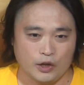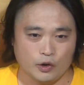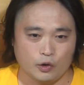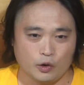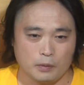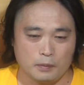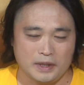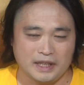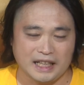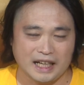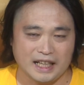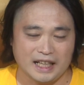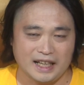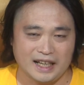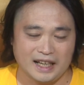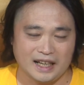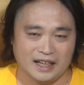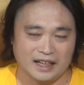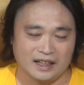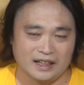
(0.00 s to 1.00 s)
容を見た
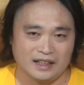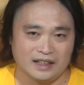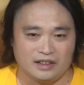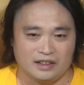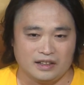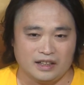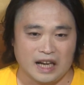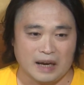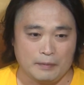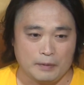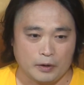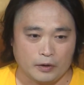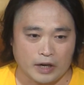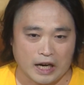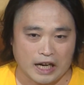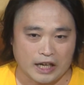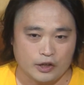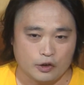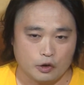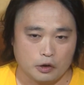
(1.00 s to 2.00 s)
り、ナビの
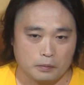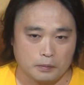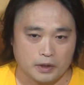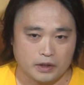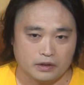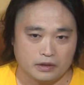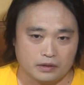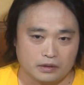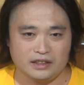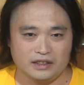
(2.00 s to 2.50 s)
内容を見る。